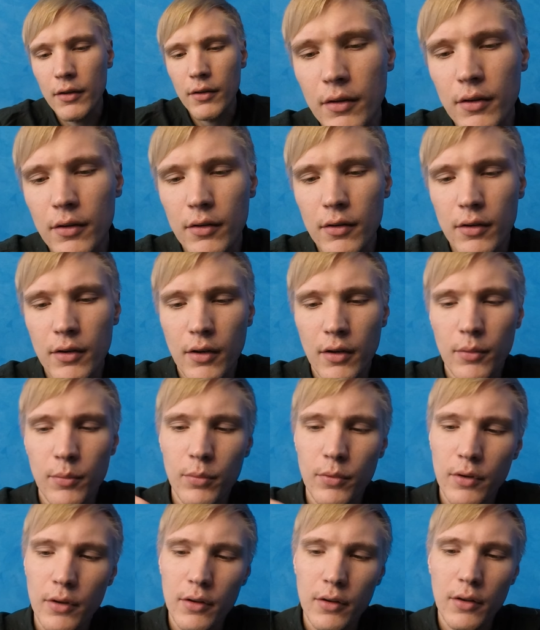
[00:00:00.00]
и как
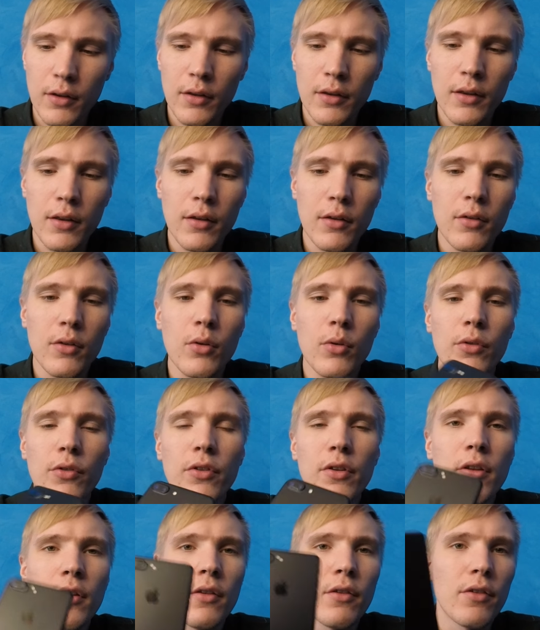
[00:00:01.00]
бы это, это одно из
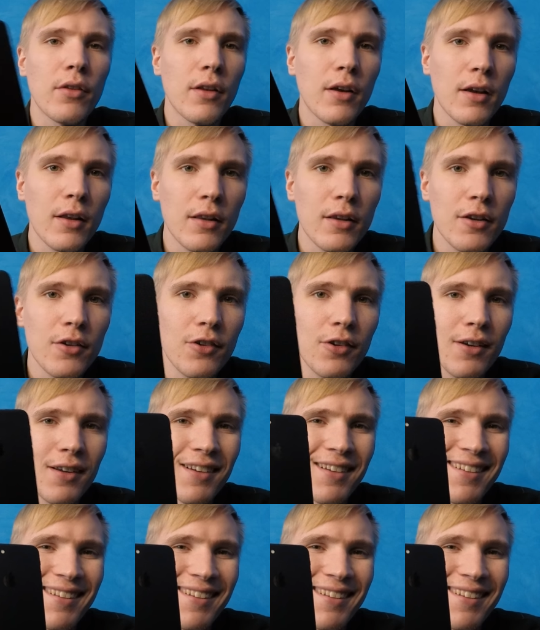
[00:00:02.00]
единственных отличий